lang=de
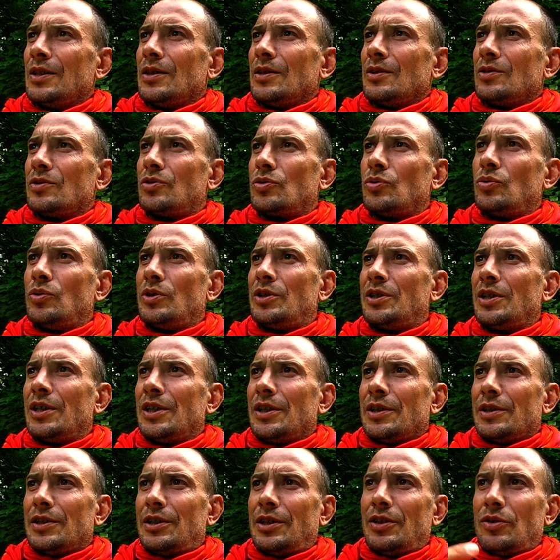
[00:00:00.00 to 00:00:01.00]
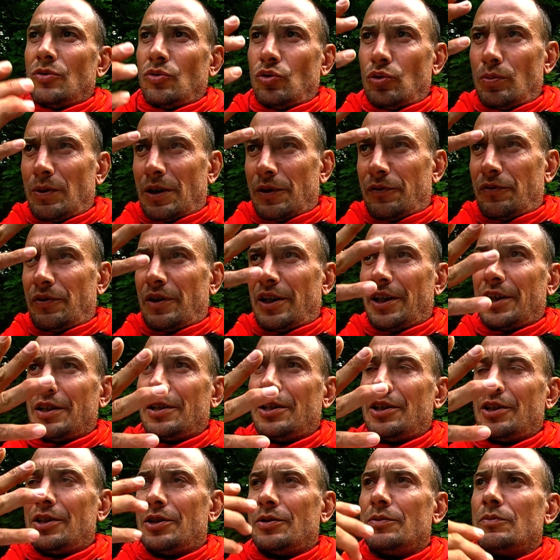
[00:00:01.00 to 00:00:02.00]
So ich den
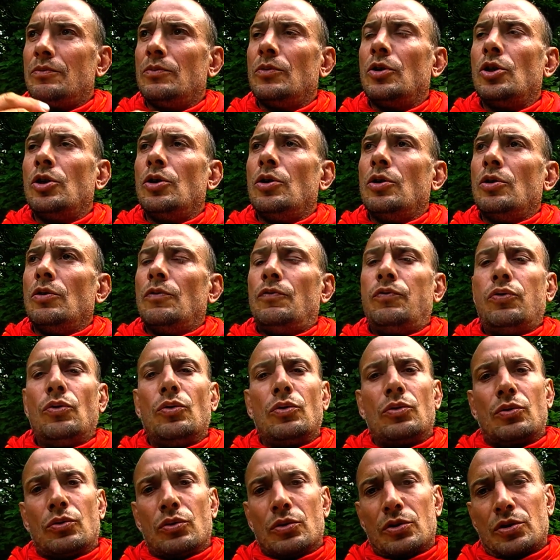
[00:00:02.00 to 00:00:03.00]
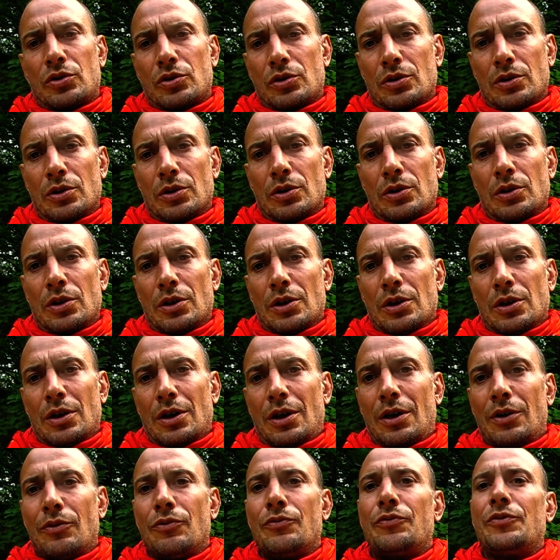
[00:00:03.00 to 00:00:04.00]
oberflächlichen Fokus
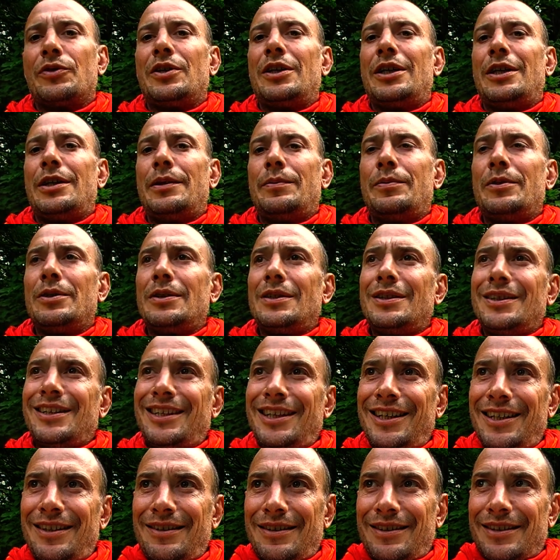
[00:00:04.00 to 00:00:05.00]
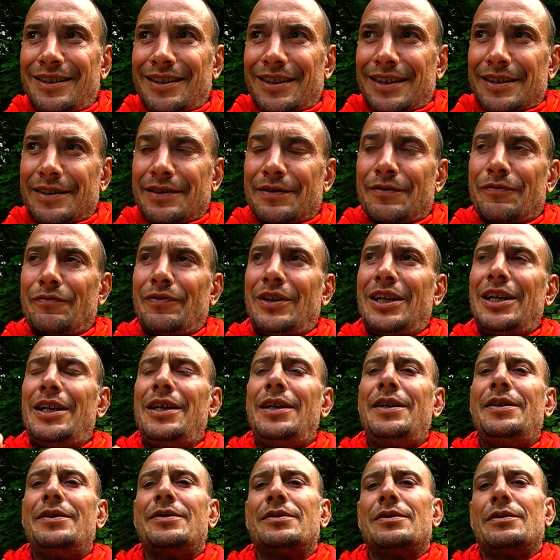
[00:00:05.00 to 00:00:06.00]
aufgebe, in das
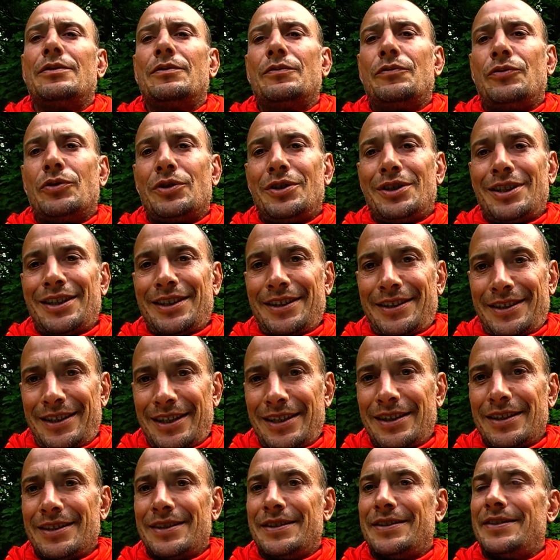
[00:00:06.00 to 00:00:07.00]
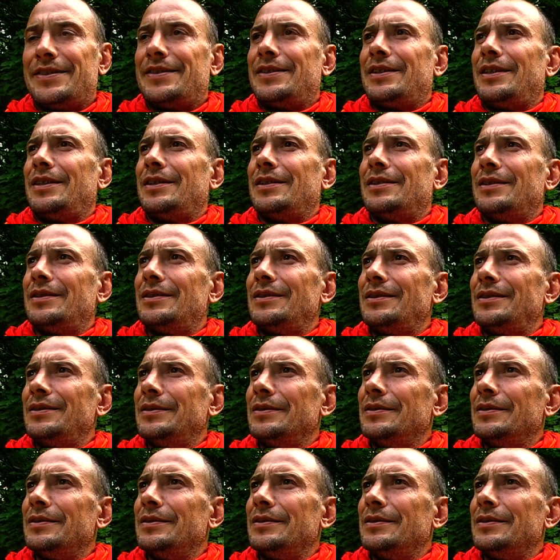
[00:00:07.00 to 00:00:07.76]
Wesen von den Dingen sehe,